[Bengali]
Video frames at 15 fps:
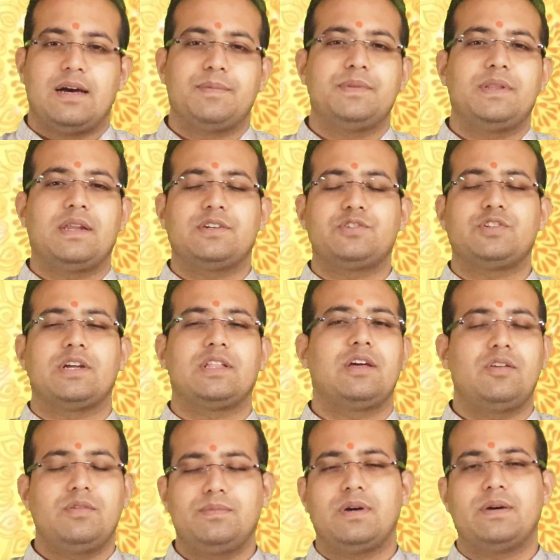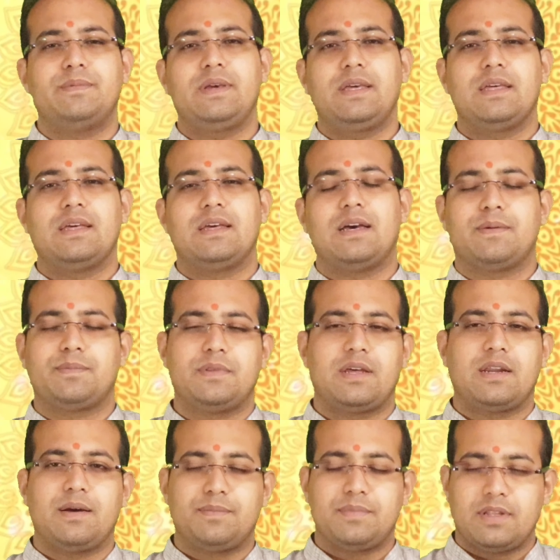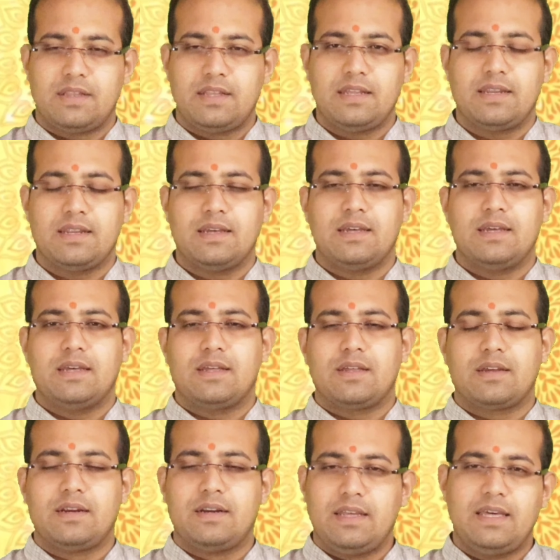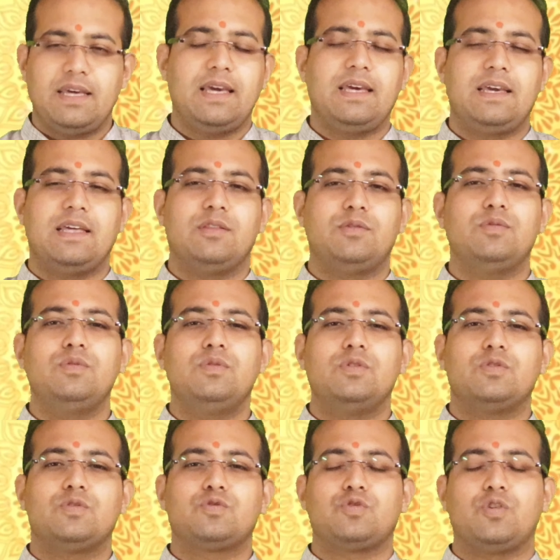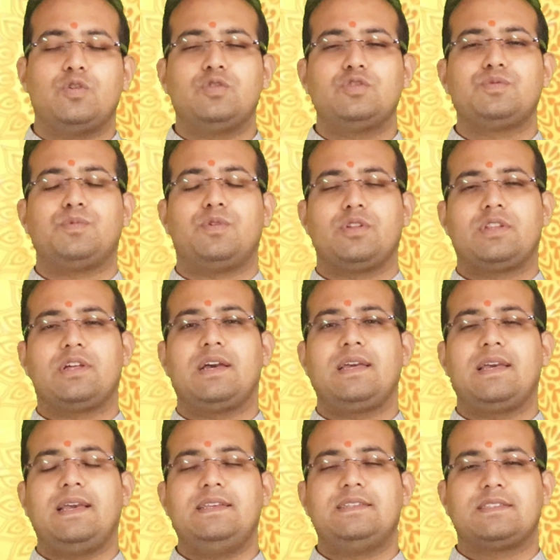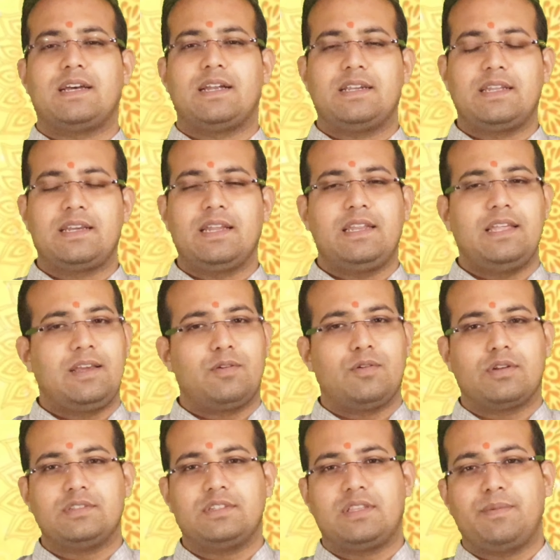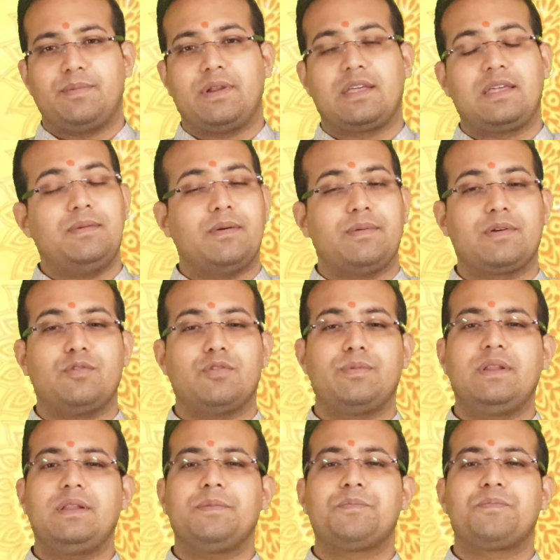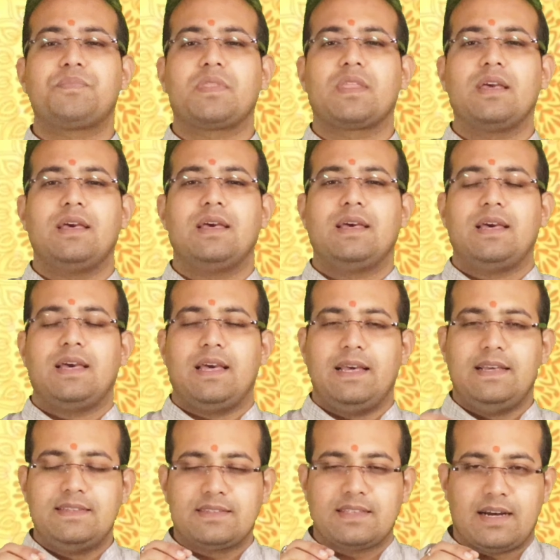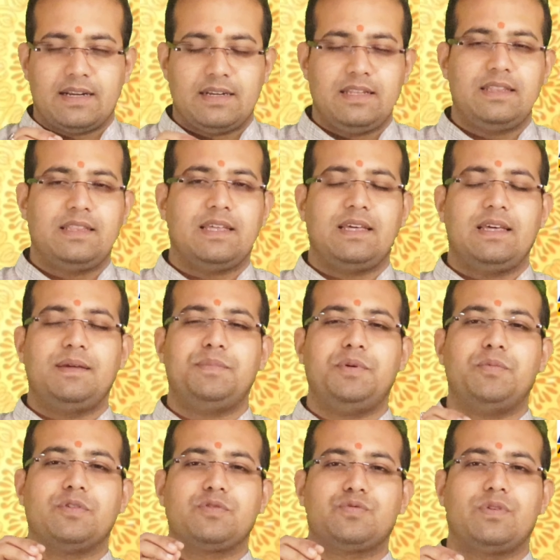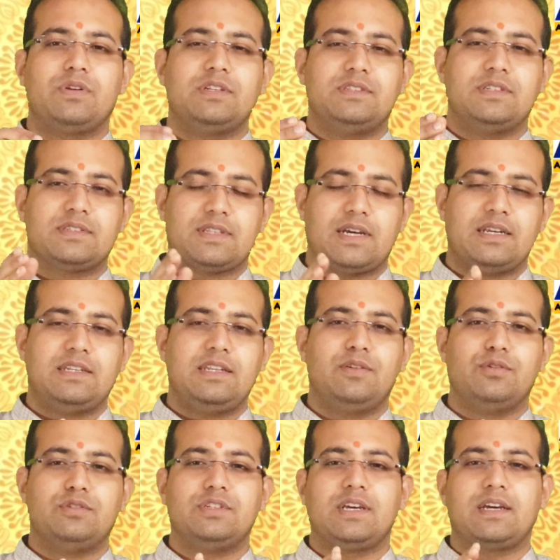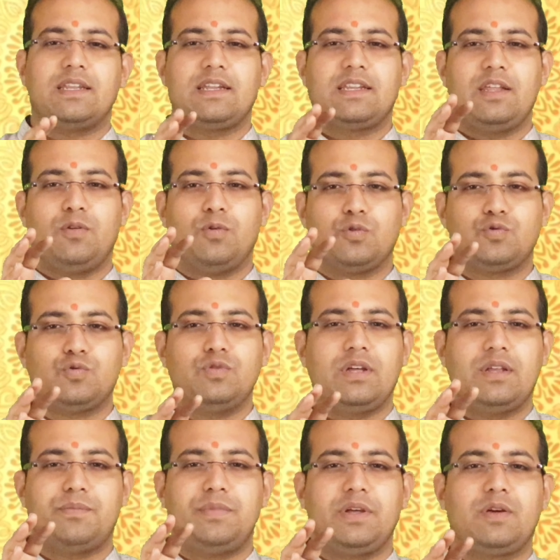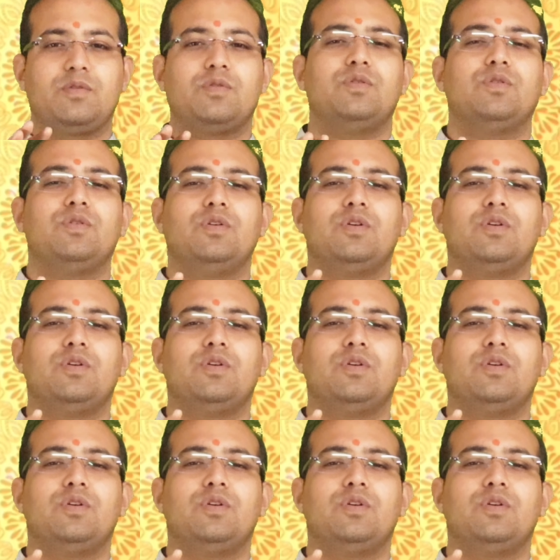আপনারা সাধারণভাবে আপনারা আপনাদের গৃহেই কিন্তু সহজ পন্থায় এই স্থানটিকে ঠিক করা যেতে পারে কিভাবে করবেন এই স্থানটিতে বিবস্বনের যে স্থানটি রয়েছে এখানে একটি রসুনের বৃক্ষ